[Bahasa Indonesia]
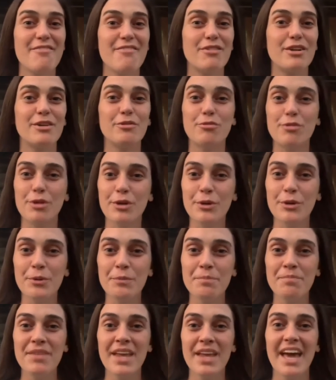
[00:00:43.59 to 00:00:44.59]
eh, dan
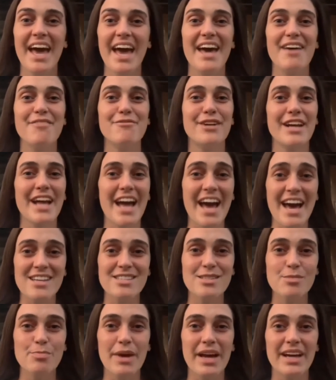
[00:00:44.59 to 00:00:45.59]
setiap bagian di
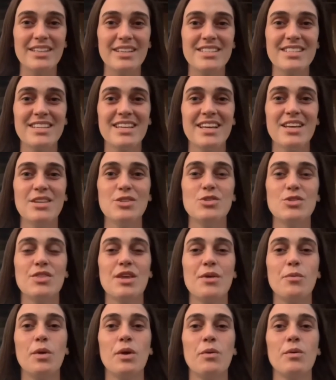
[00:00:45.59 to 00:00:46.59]
dalam hati kita,
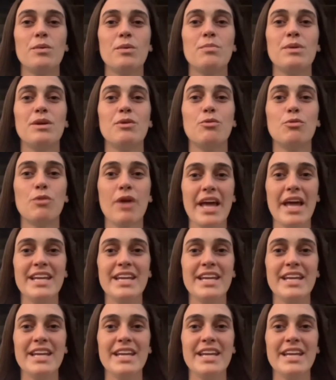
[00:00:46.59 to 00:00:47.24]
setiap ruangan,